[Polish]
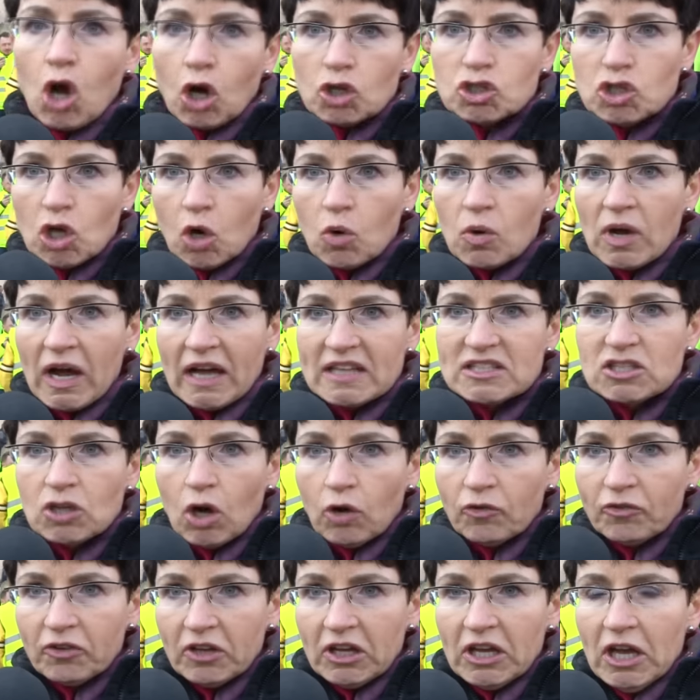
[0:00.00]
kocioł
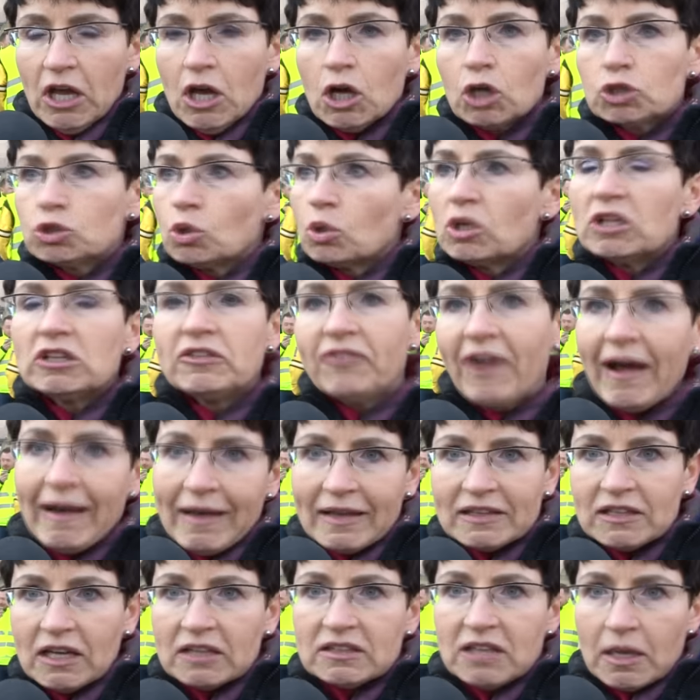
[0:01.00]
gazowy, który dwa
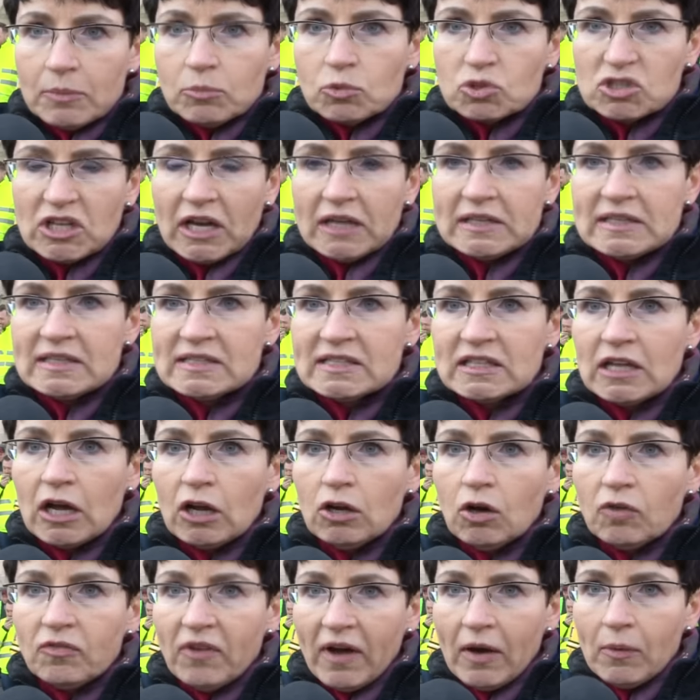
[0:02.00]
lata temu
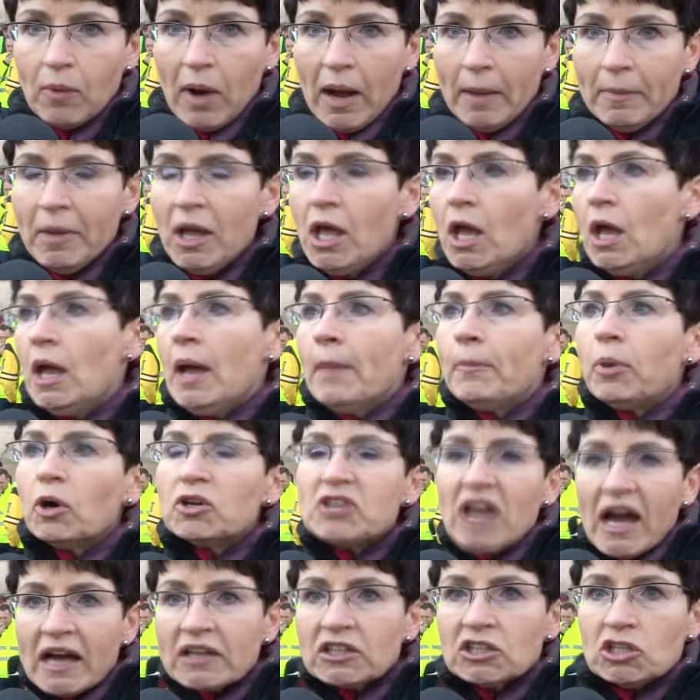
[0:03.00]
zainstalowałam, bo
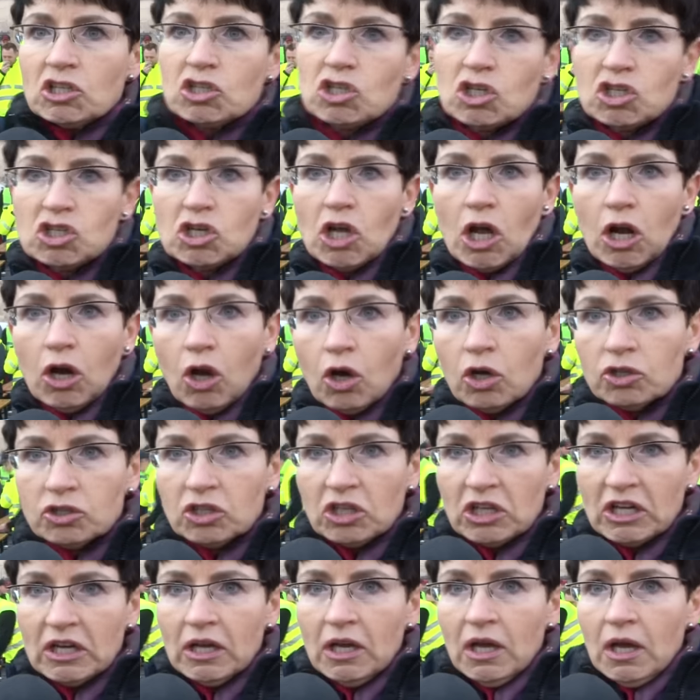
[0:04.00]
jakiś
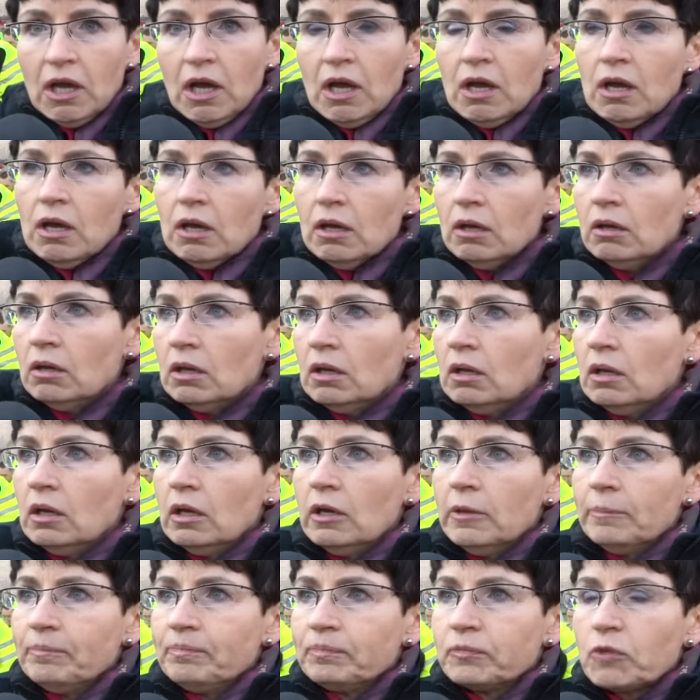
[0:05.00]
zielony y,
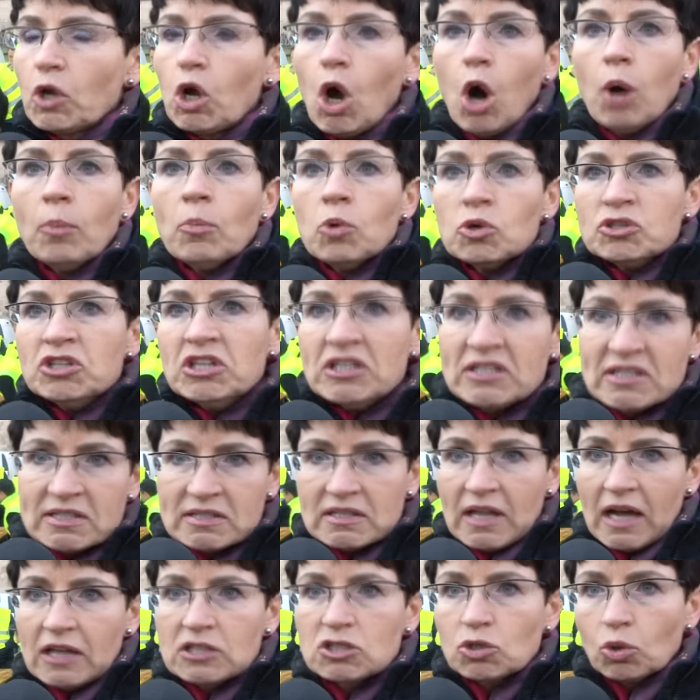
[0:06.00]

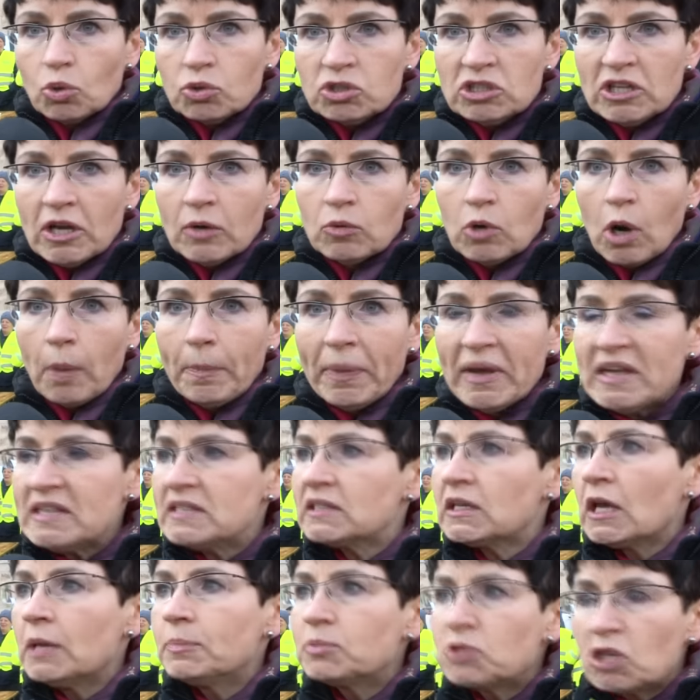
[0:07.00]
komunista z Unii
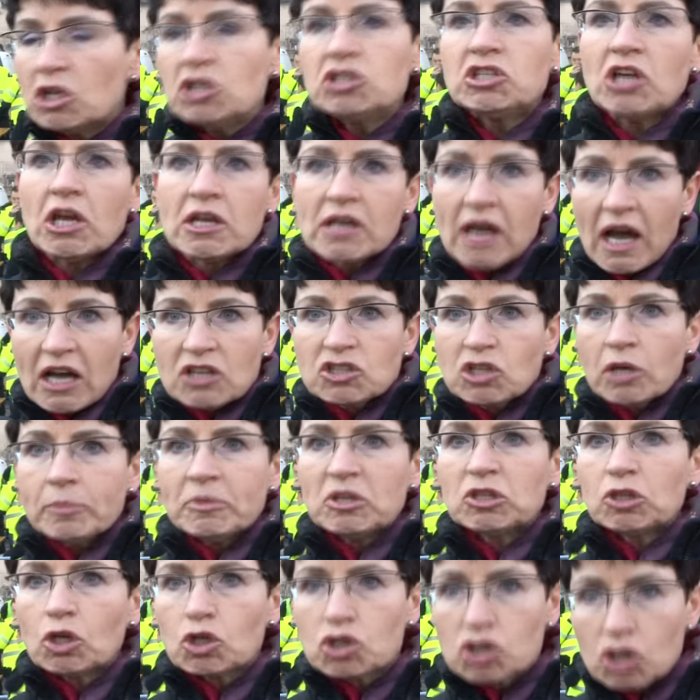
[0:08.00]
Europejskiej przyjdzie i każe
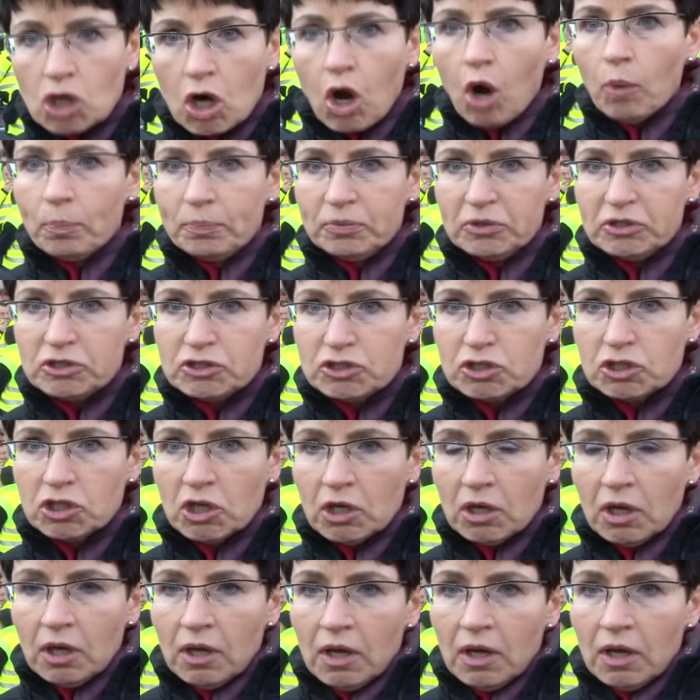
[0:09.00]
mi to zrobić.